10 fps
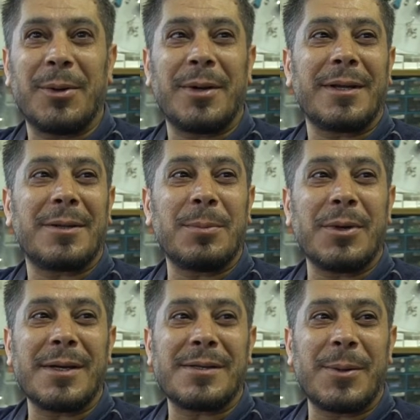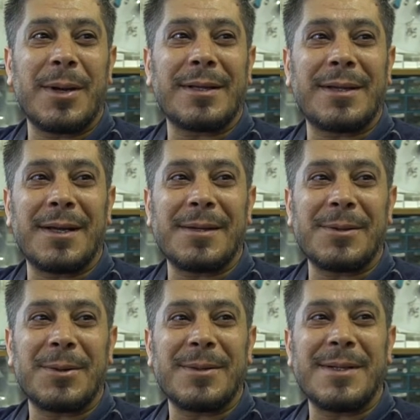öğretim üyesi alta
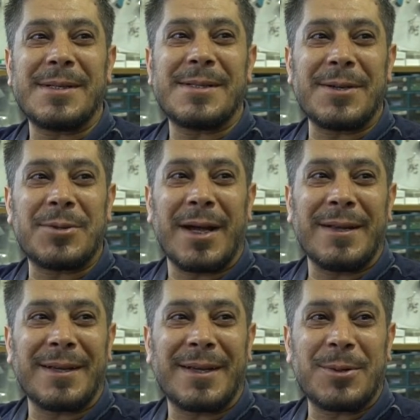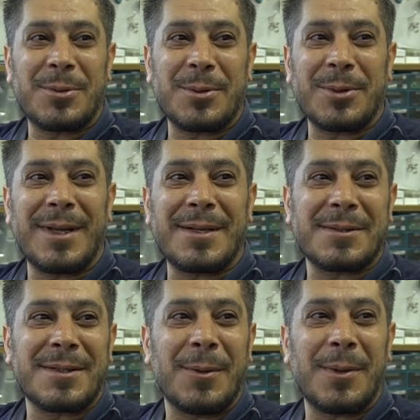lise çağındaki çocuklar
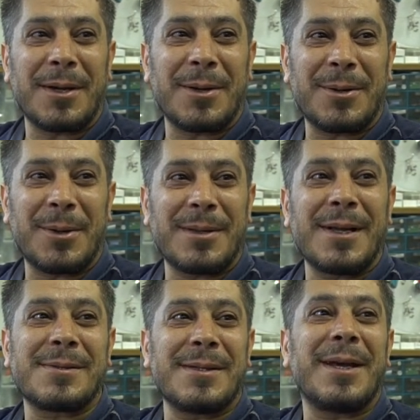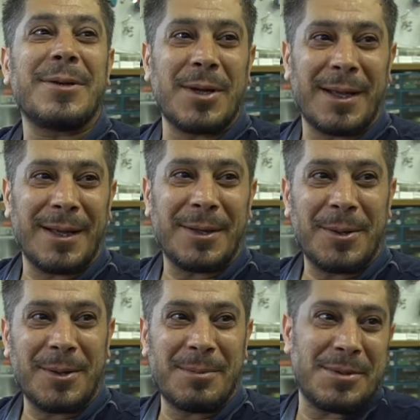sınava giriyor. Nasıl
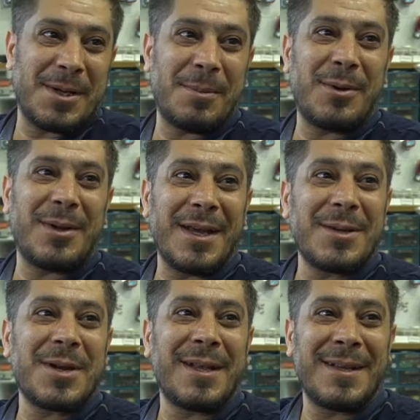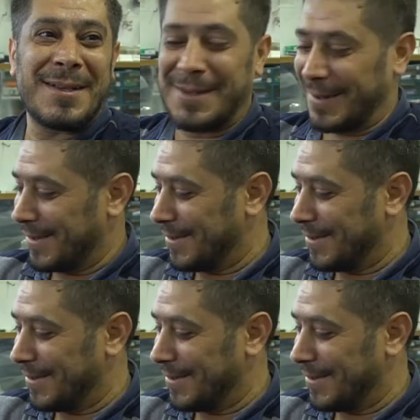heyecanlanıyor? Biz de böyle heyecanlandık.